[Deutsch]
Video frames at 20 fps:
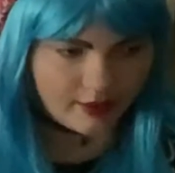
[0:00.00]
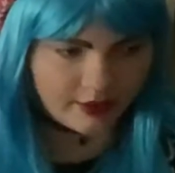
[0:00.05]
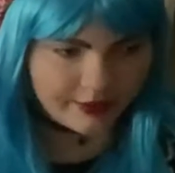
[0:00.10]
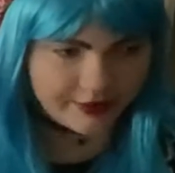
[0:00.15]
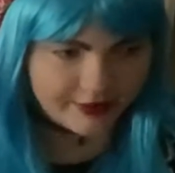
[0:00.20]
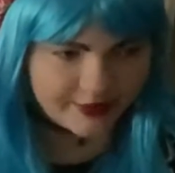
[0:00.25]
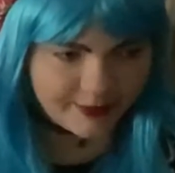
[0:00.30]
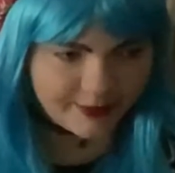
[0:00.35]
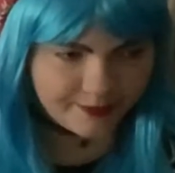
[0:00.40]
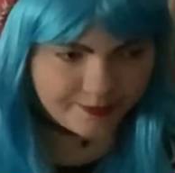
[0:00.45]

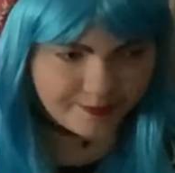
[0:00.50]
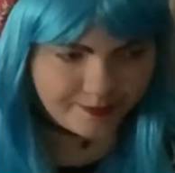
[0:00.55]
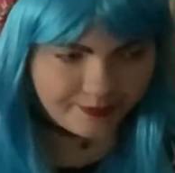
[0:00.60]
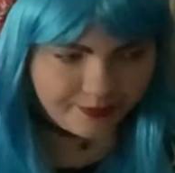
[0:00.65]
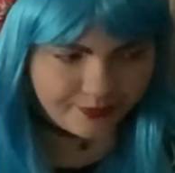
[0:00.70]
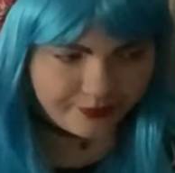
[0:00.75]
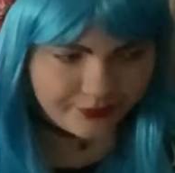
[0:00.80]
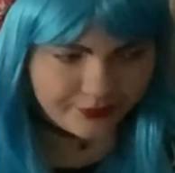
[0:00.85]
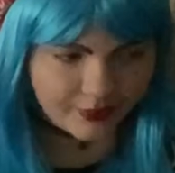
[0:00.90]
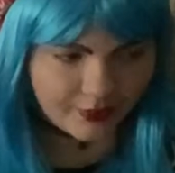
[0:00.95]
Ähm,
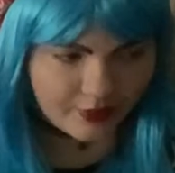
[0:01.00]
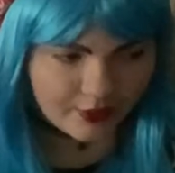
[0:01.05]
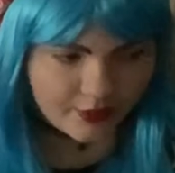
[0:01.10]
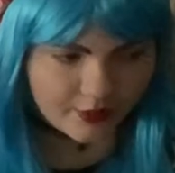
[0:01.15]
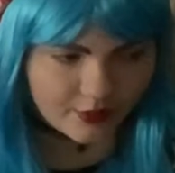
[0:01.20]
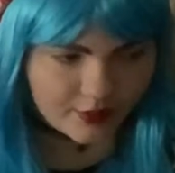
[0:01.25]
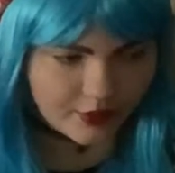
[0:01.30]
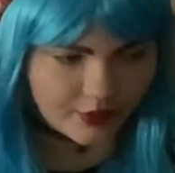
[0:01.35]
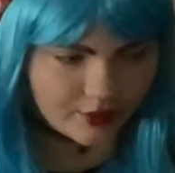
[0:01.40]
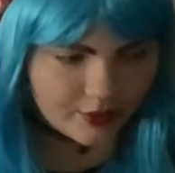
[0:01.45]

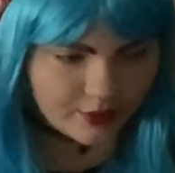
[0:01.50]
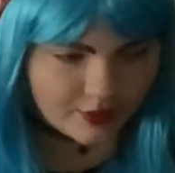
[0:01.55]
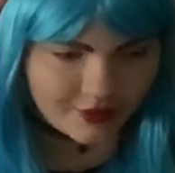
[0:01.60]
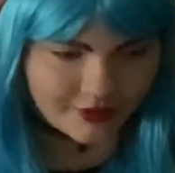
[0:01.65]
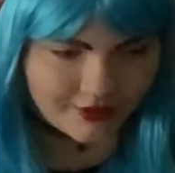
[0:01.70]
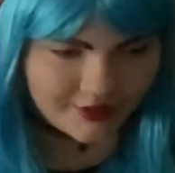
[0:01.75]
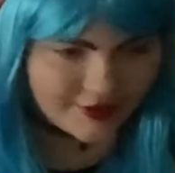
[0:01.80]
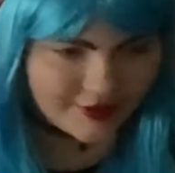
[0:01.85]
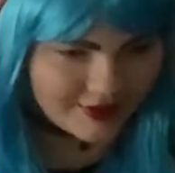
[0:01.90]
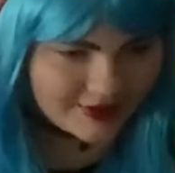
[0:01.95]

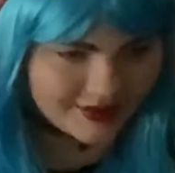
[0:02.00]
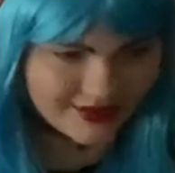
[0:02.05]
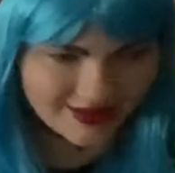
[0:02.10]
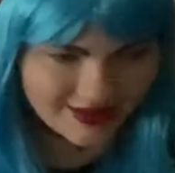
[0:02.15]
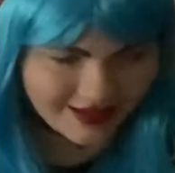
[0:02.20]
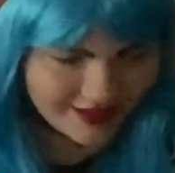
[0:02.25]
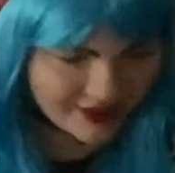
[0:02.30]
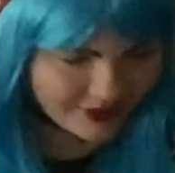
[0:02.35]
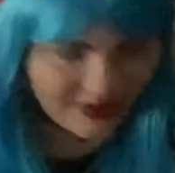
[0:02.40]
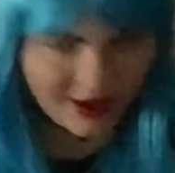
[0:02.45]
und
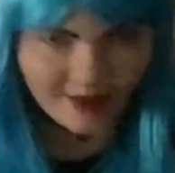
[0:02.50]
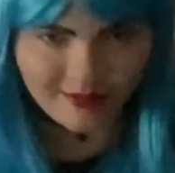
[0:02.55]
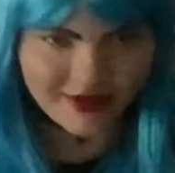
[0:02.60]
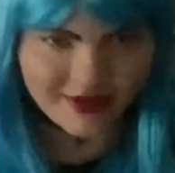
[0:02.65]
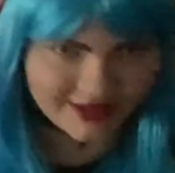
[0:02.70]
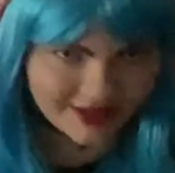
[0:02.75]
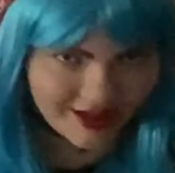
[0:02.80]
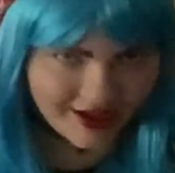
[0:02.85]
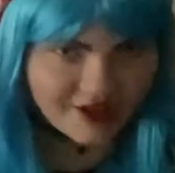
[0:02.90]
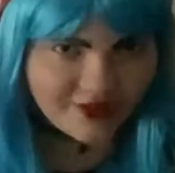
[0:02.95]
ich fand
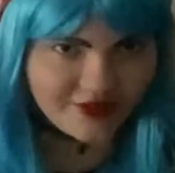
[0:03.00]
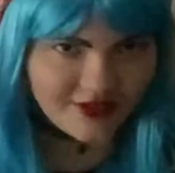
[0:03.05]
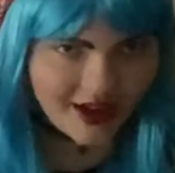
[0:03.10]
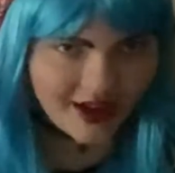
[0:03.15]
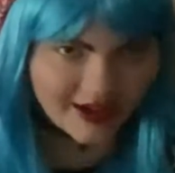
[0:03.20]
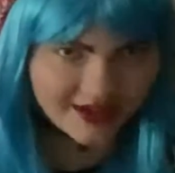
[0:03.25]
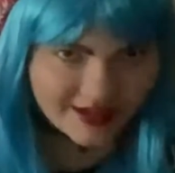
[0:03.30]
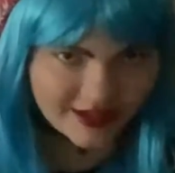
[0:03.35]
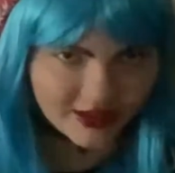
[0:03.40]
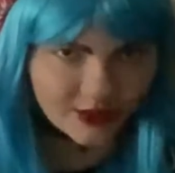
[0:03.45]
mich
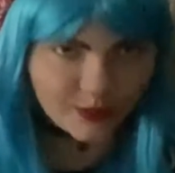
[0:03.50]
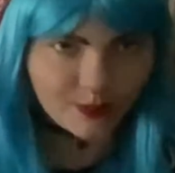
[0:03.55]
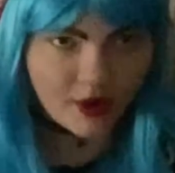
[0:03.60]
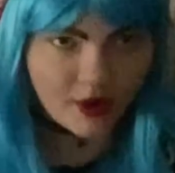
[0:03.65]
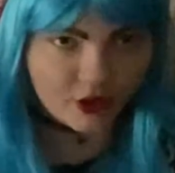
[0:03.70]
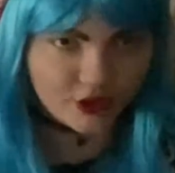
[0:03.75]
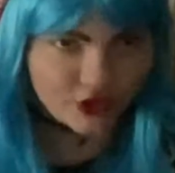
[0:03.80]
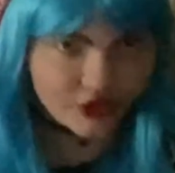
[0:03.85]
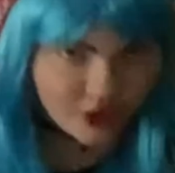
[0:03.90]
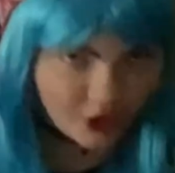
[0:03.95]
einfach nicht
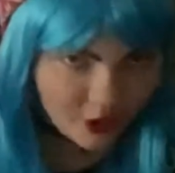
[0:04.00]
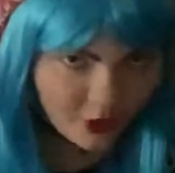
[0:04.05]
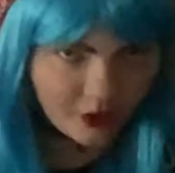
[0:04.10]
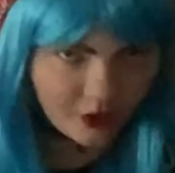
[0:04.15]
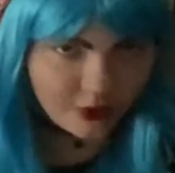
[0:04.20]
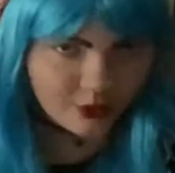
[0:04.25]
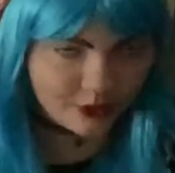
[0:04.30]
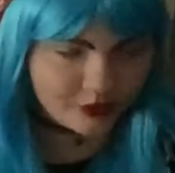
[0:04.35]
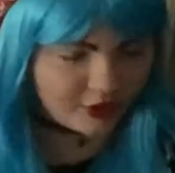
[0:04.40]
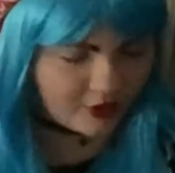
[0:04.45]
mehr
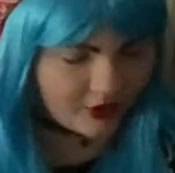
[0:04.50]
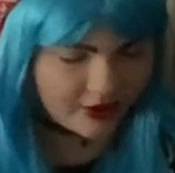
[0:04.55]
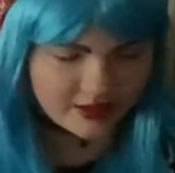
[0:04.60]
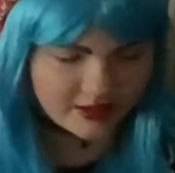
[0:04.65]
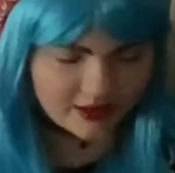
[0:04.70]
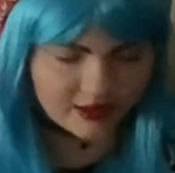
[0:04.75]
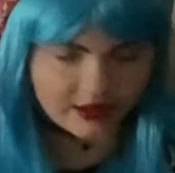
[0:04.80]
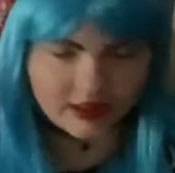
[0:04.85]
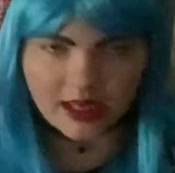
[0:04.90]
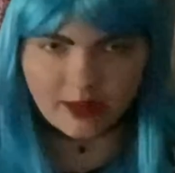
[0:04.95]
schön. Und
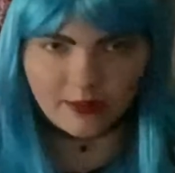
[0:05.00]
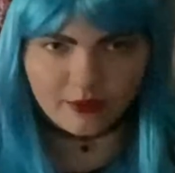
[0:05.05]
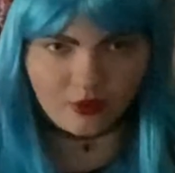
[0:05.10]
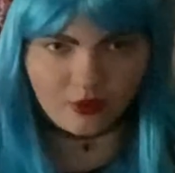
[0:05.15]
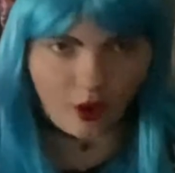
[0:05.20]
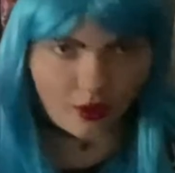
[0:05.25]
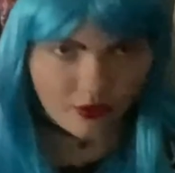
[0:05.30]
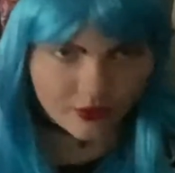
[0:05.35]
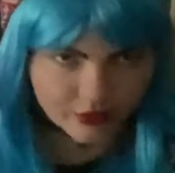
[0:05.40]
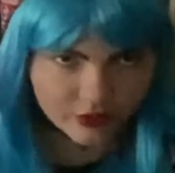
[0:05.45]
Leute, ich gebe es
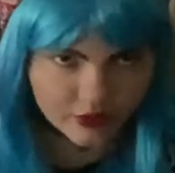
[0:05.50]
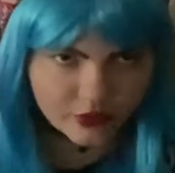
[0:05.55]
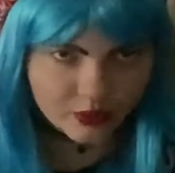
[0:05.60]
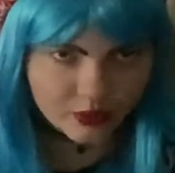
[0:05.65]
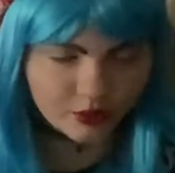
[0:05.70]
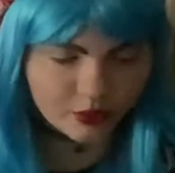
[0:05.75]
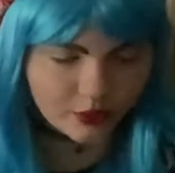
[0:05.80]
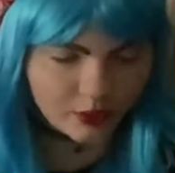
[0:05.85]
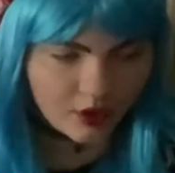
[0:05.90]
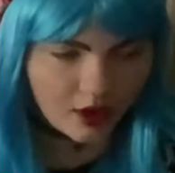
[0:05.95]
offen
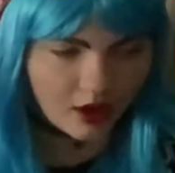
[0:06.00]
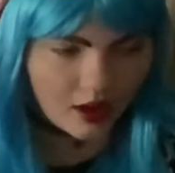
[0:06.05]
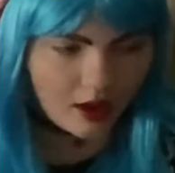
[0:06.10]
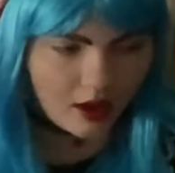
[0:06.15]
zu,